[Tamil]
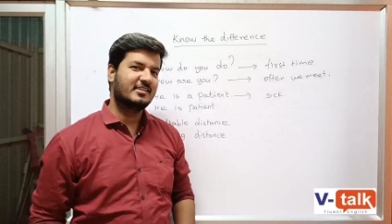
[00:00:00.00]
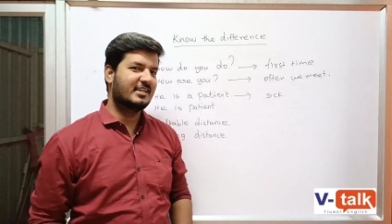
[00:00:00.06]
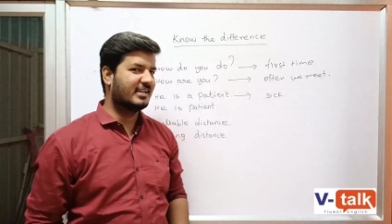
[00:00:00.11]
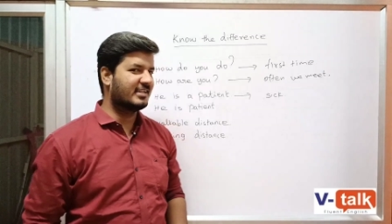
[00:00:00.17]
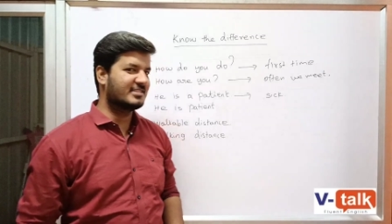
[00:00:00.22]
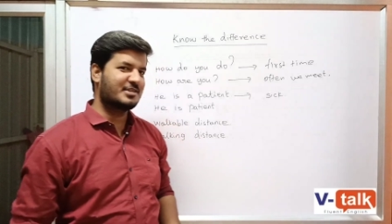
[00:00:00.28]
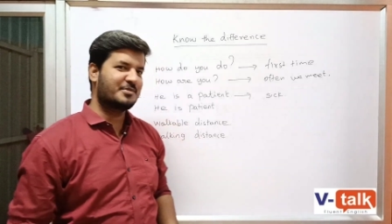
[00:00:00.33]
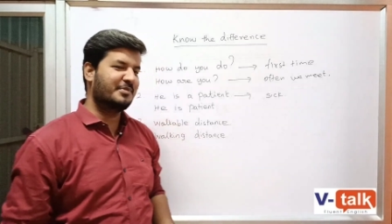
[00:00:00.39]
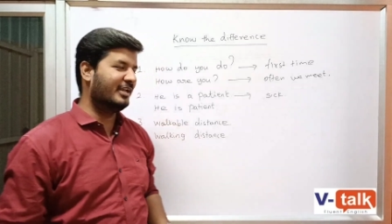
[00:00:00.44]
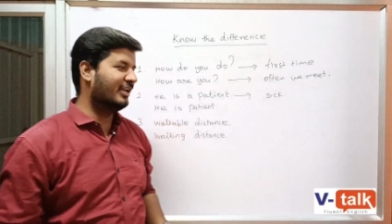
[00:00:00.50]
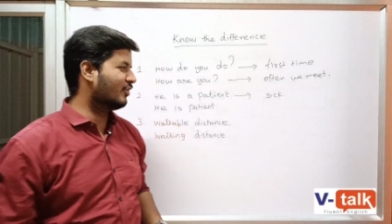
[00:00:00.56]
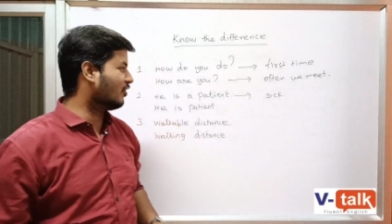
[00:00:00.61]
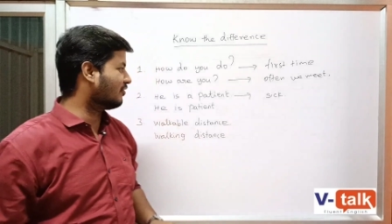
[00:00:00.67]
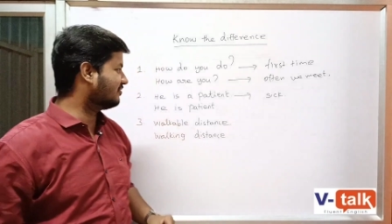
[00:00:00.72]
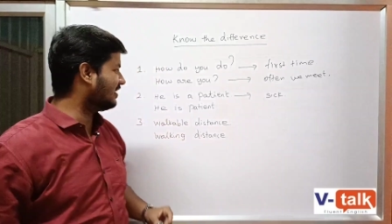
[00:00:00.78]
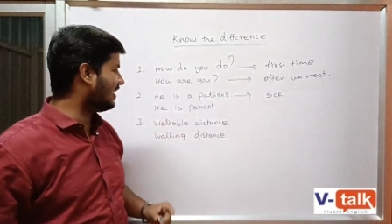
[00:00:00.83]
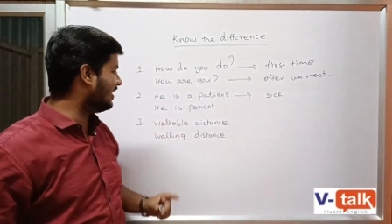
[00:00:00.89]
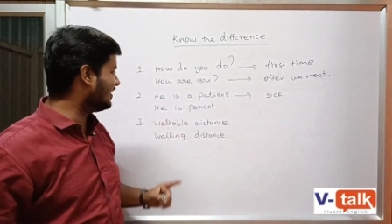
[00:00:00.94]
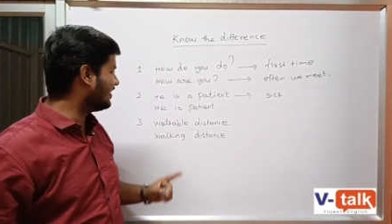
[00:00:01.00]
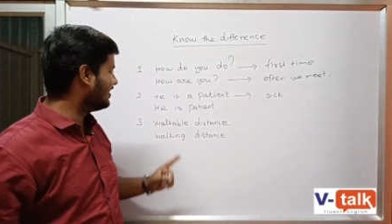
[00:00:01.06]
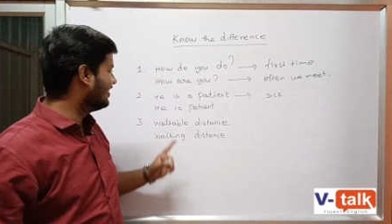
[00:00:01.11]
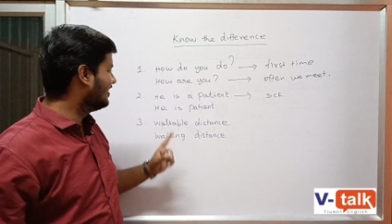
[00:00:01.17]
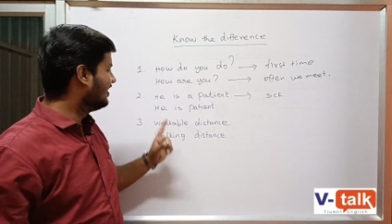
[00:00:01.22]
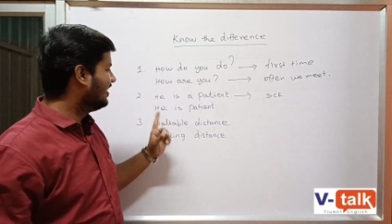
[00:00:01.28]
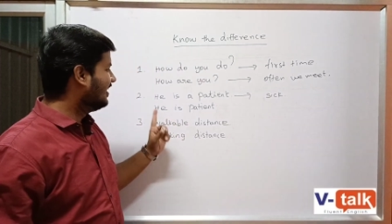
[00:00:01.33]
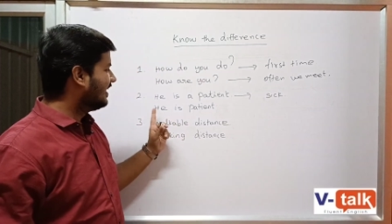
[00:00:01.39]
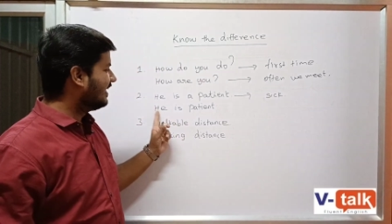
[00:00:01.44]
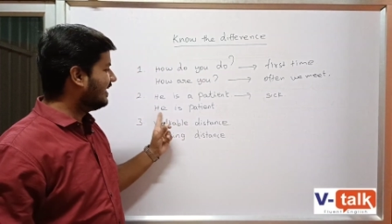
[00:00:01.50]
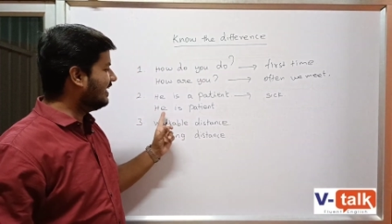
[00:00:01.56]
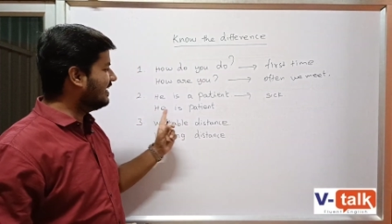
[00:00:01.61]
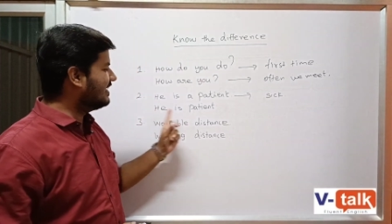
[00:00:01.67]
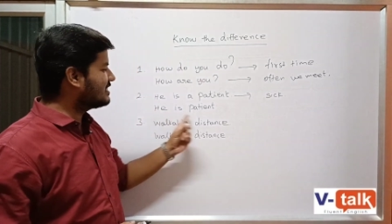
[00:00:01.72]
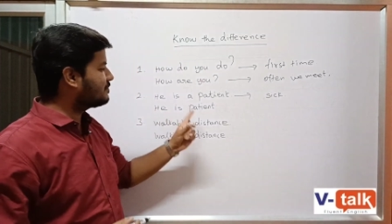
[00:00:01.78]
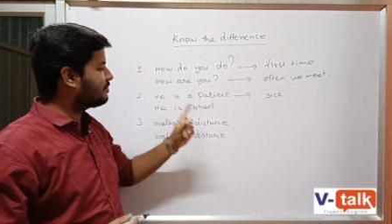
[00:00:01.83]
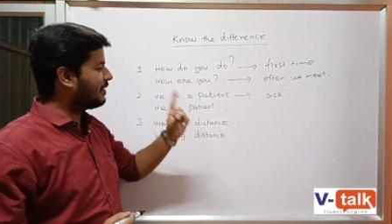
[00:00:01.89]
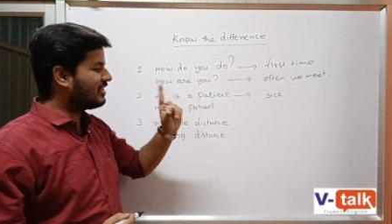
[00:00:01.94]
தட் இஸ் த மீனிங் ஆஃப் தட் ஹீ
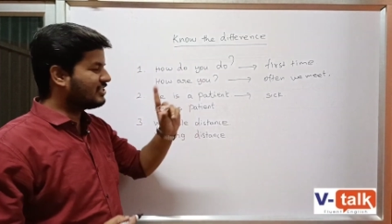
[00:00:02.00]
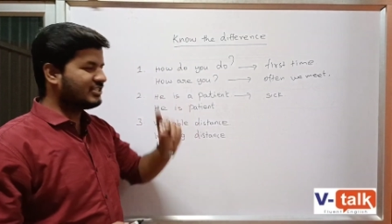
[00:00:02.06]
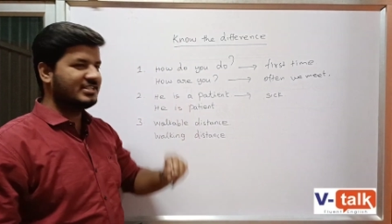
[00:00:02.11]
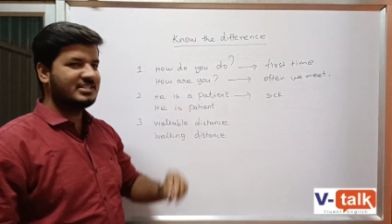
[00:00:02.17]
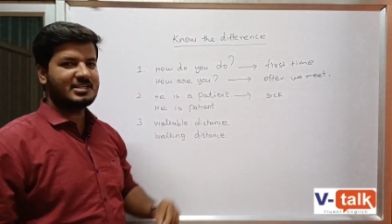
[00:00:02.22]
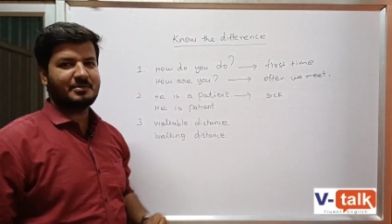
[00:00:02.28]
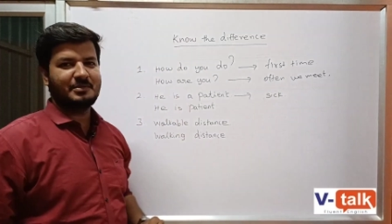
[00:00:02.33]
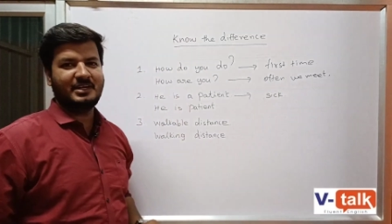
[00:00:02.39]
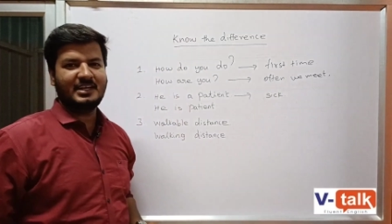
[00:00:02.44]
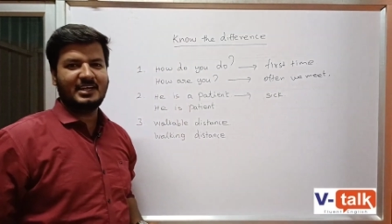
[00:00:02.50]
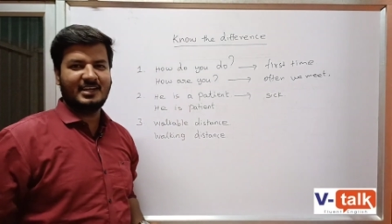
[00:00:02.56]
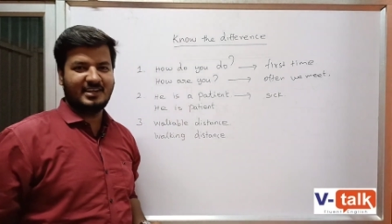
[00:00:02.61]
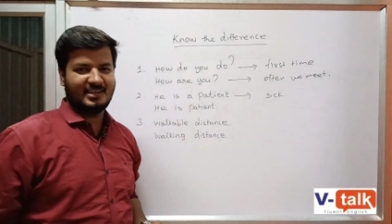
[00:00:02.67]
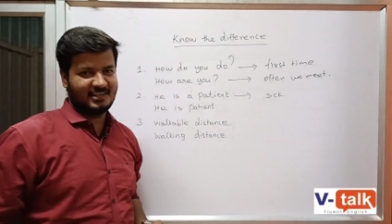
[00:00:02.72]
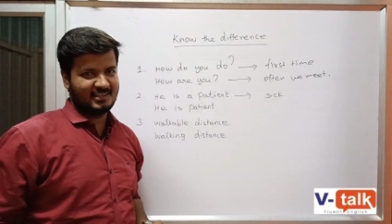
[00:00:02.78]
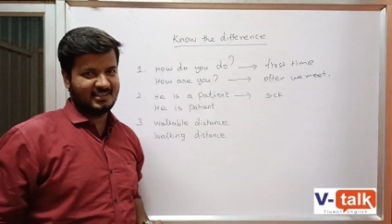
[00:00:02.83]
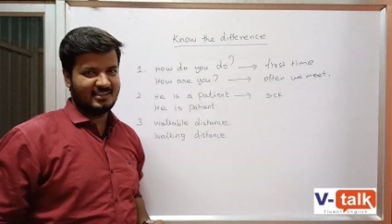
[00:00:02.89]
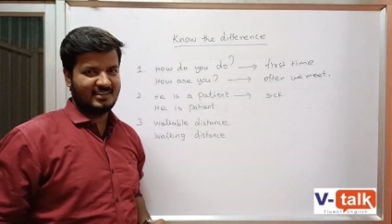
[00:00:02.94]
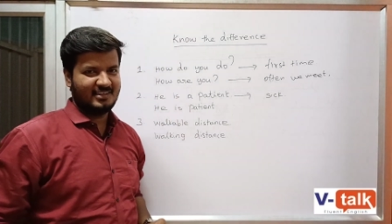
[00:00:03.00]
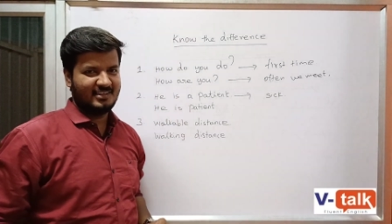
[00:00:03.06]
இஸ் பேஷண்ட் அப்படின்னா என்ன